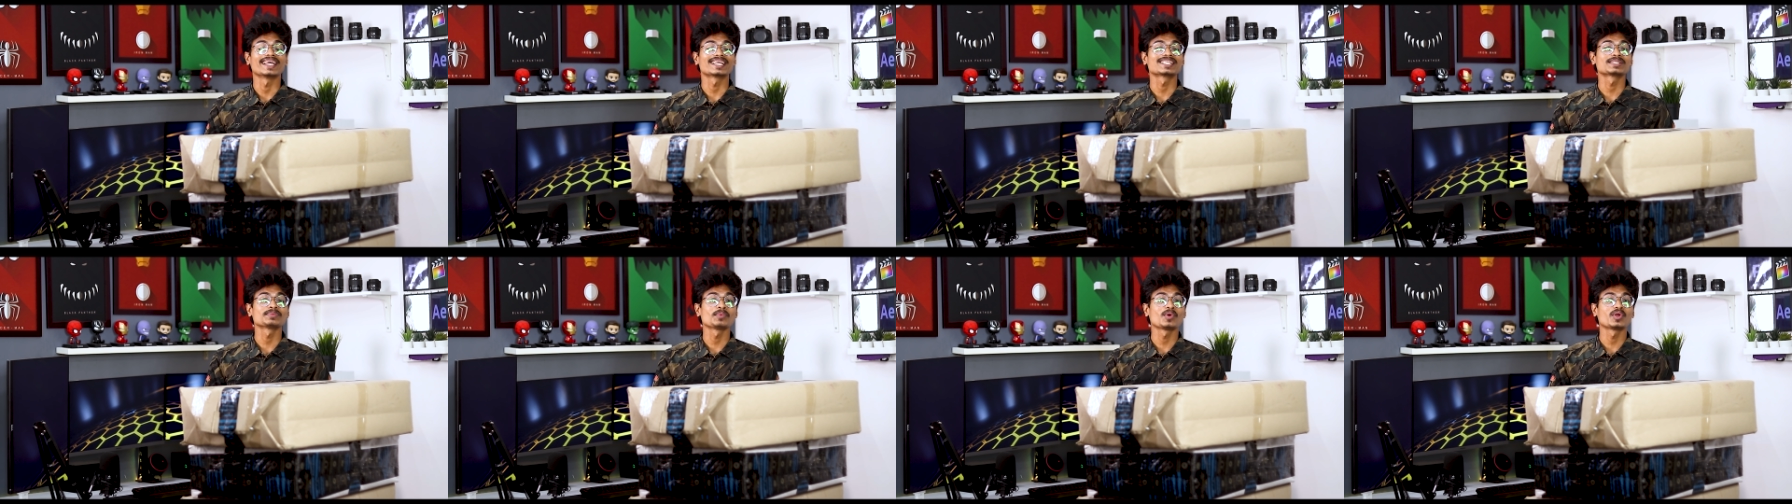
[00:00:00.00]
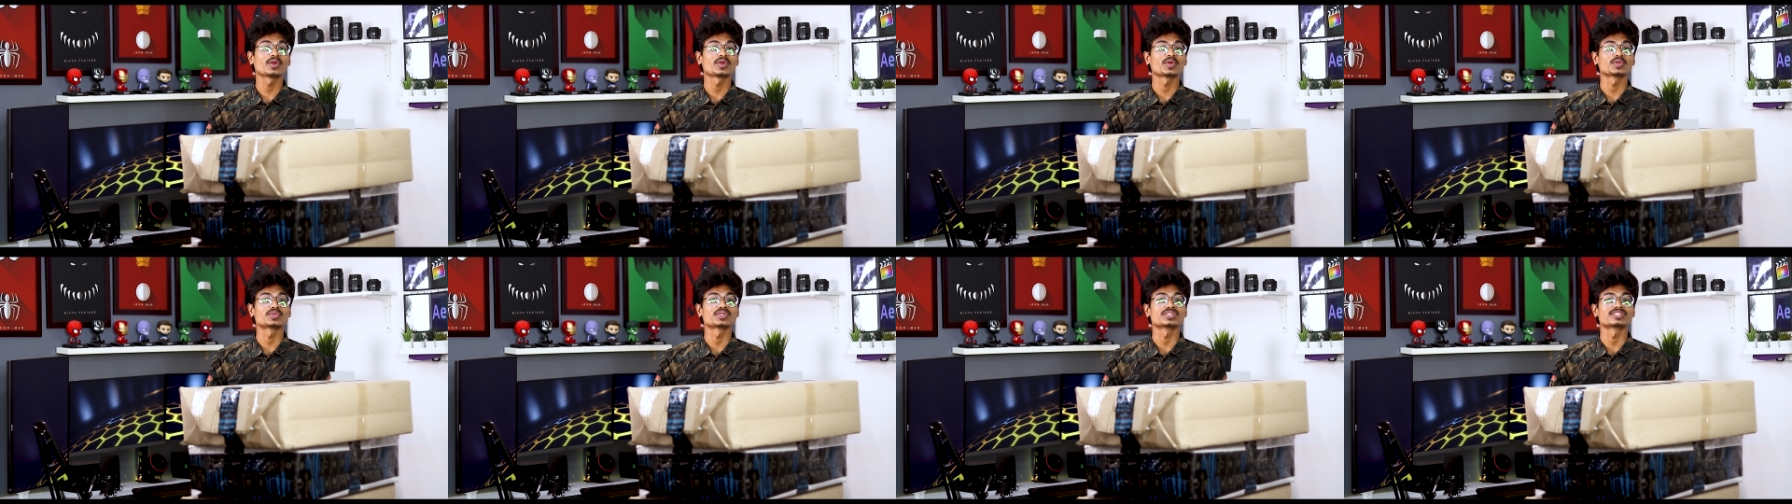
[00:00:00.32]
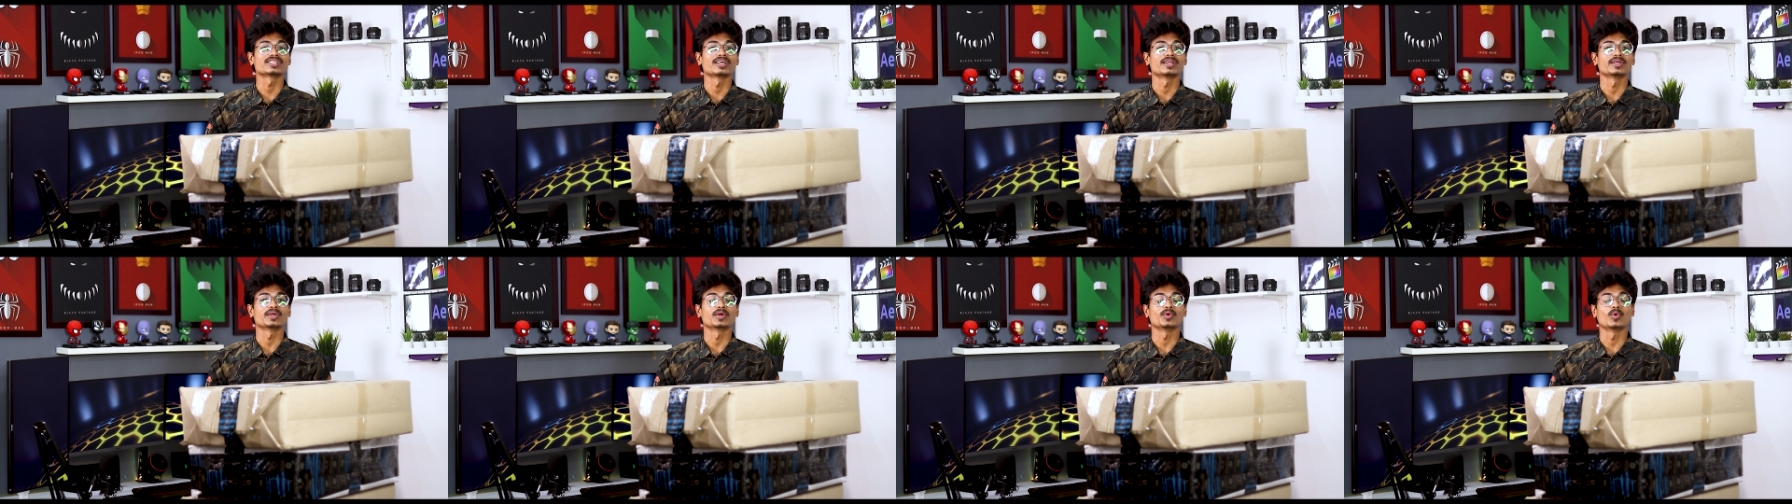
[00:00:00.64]
నెక్స్ట్ మానిటర్
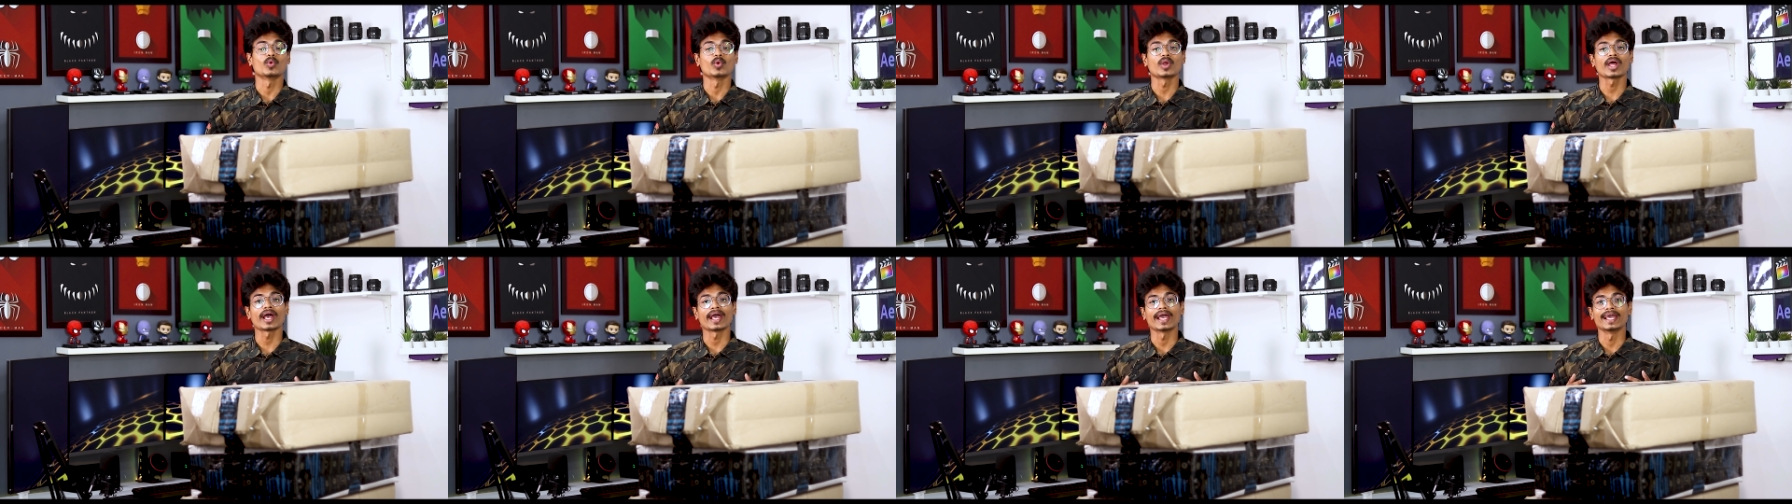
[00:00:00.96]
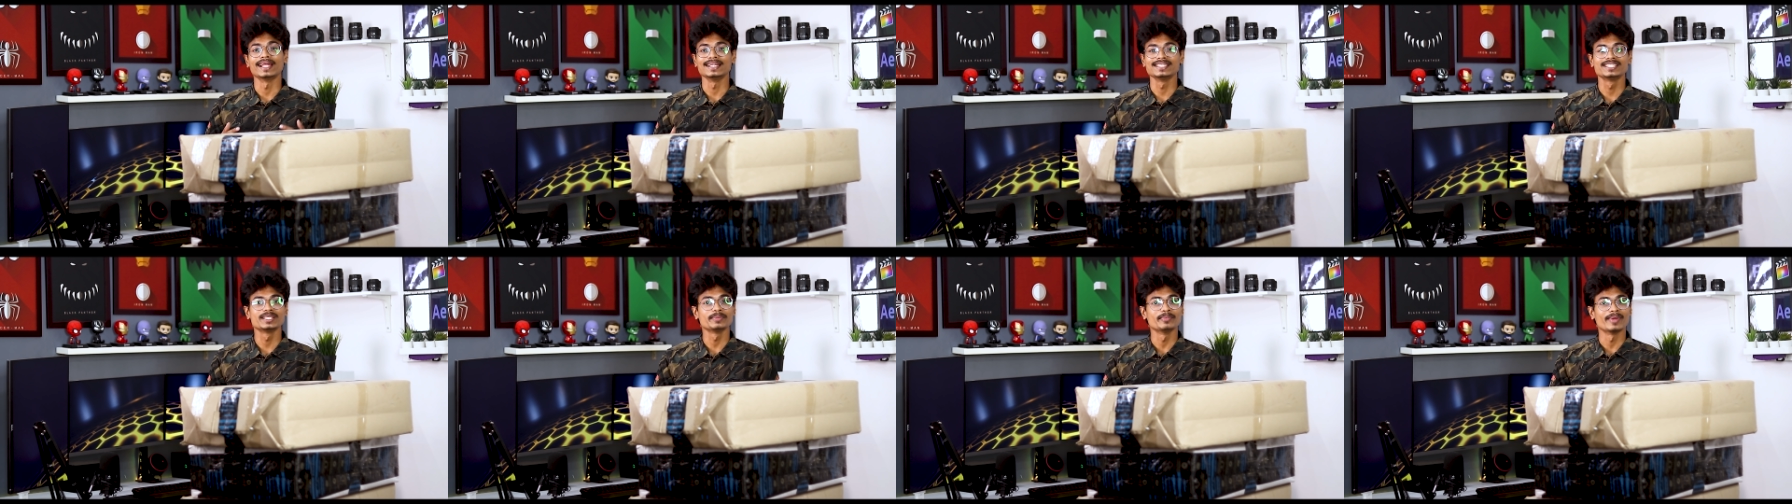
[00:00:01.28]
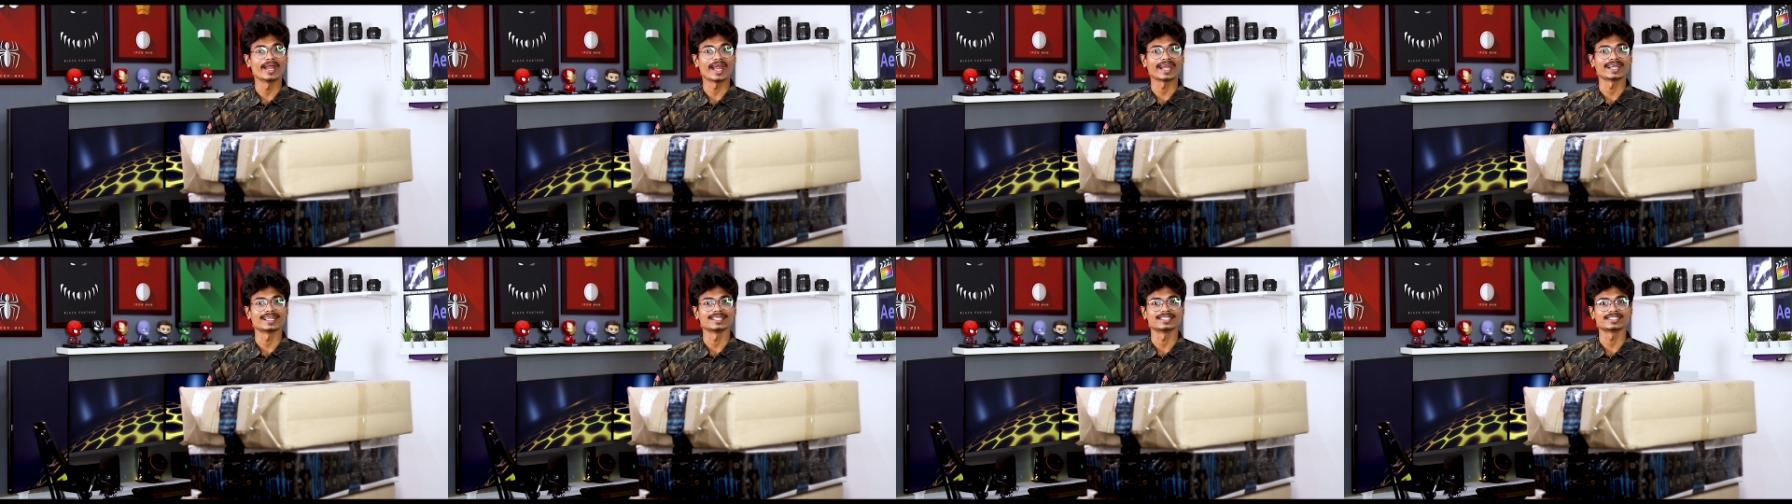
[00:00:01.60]
వచ్చేసరికి కూడా ఎల్జీ
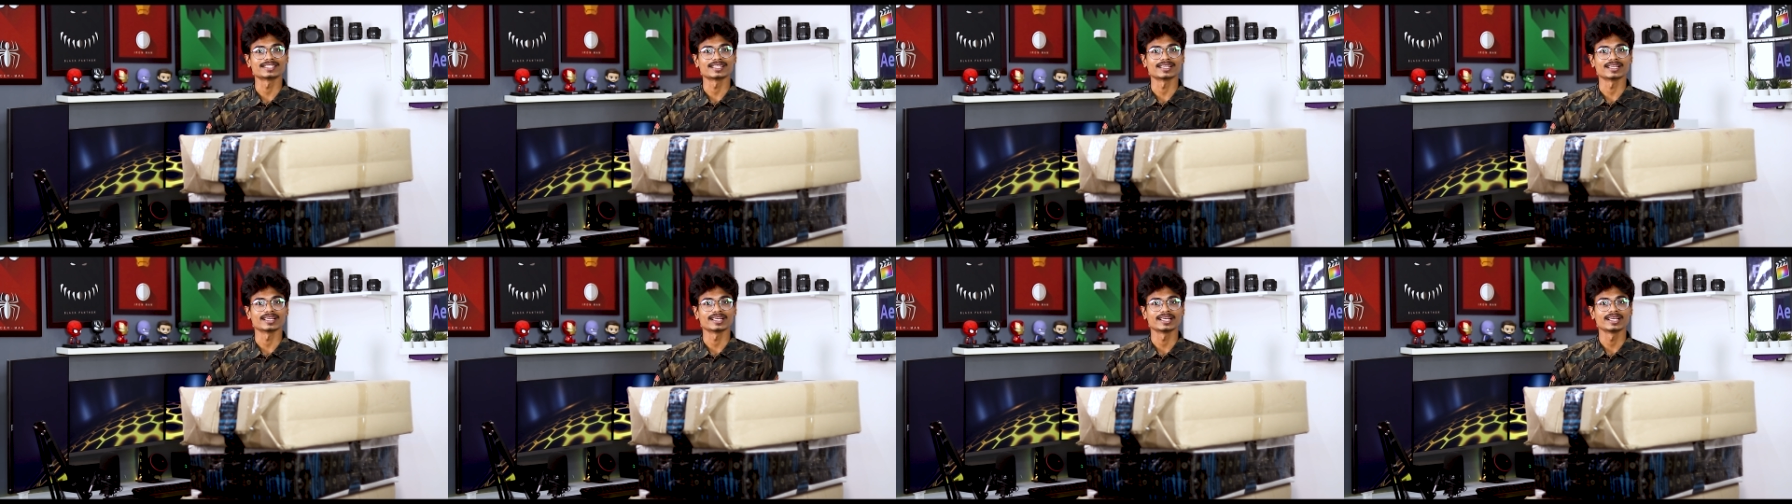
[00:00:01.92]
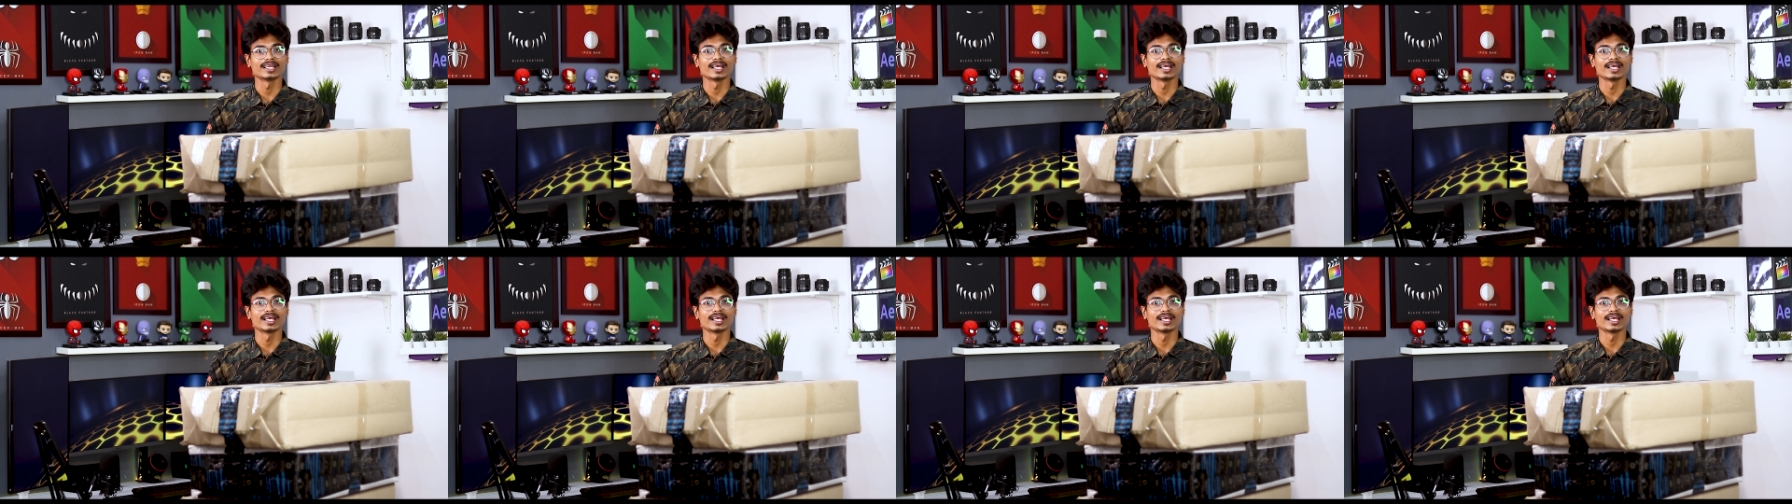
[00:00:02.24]
బ్రాండ్ నుంచే